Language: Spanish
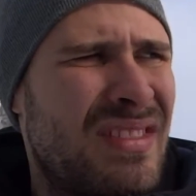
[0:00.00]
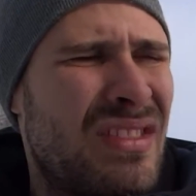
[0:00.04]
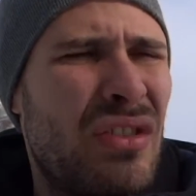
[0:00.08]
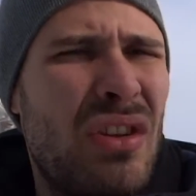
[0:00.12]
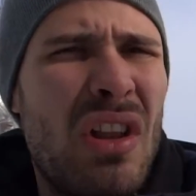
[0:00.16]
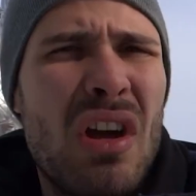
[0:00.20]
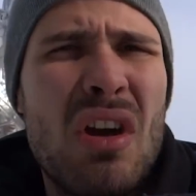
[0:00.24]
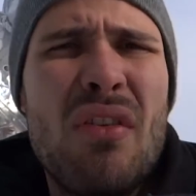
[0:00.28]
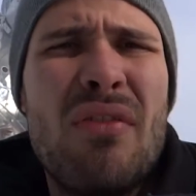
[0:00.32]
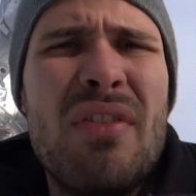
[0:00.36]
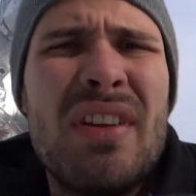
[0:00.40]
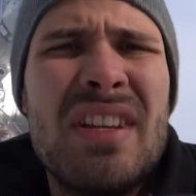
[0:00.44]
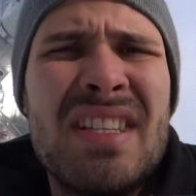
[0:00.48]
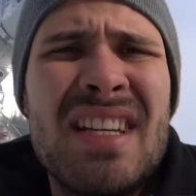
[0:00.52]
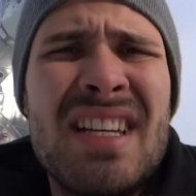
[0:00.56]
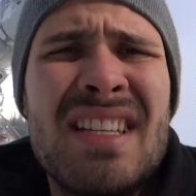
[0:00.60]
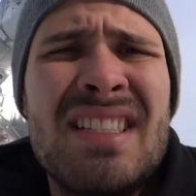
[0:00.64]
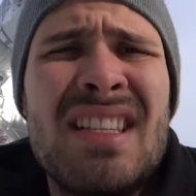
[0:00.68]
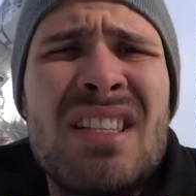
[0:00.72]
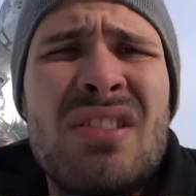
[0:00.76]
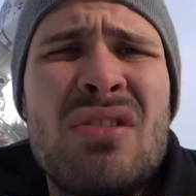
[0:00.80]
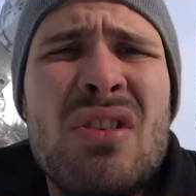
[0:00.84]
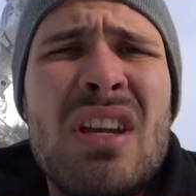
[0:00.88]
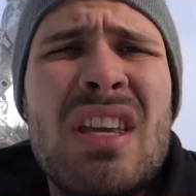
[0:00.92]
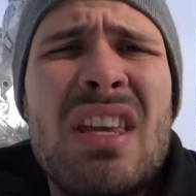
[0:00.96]
y una conferencia que
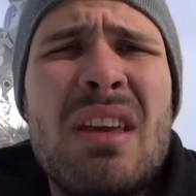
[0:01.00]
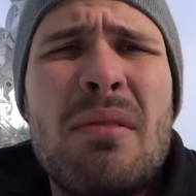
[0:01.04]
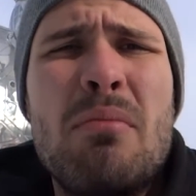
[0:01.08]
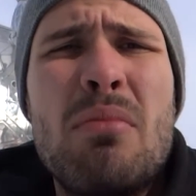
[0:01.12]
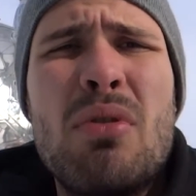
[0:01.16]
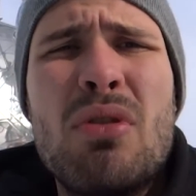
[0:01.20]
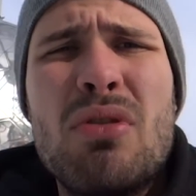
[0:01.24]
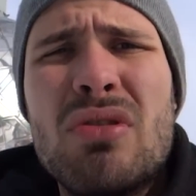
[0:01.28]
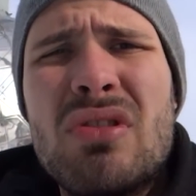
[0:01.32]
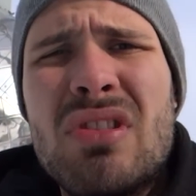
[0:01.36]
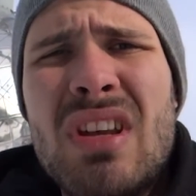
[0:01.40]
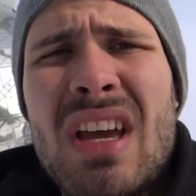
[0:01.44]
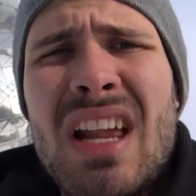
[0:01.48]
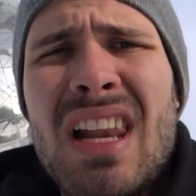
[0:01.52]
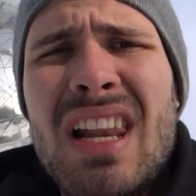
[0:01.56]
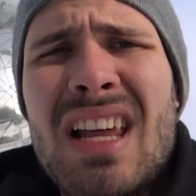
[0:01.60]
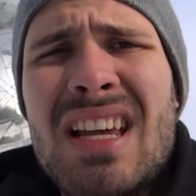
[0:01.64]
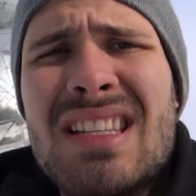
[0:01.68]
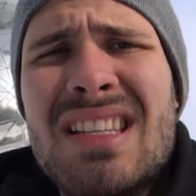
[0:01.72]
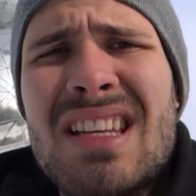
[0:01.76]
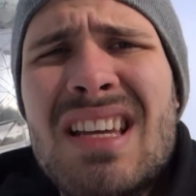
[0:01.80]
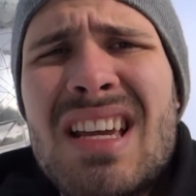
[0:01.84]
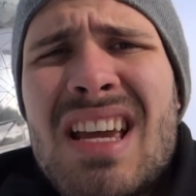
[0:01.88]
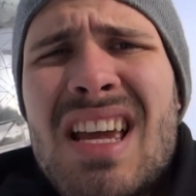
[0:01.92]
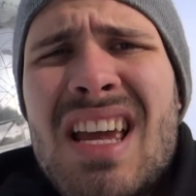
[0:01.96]
se hizo aquí en
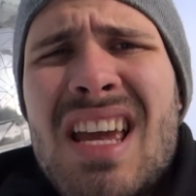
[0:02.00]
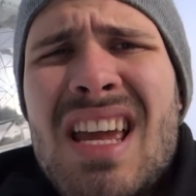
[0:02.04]
Bruselas